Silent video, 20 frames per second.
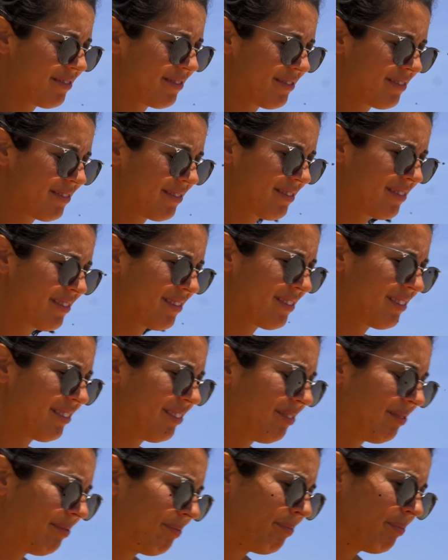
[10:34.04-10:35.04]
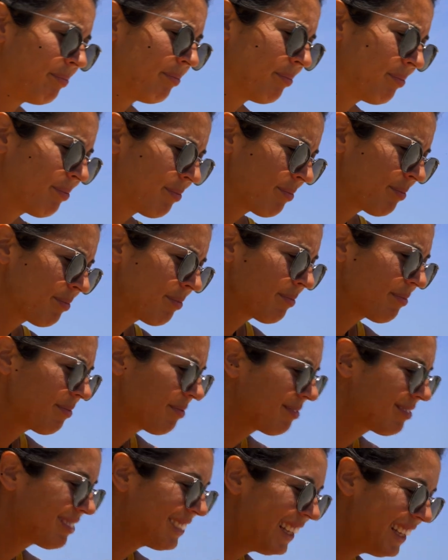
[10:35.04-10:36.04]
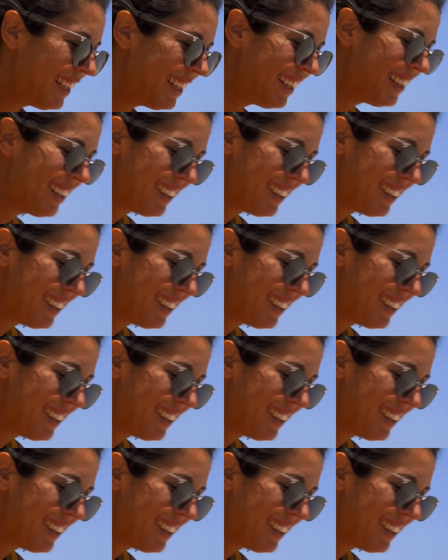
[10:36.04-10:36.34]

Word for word: verificar aqui este lugar, mas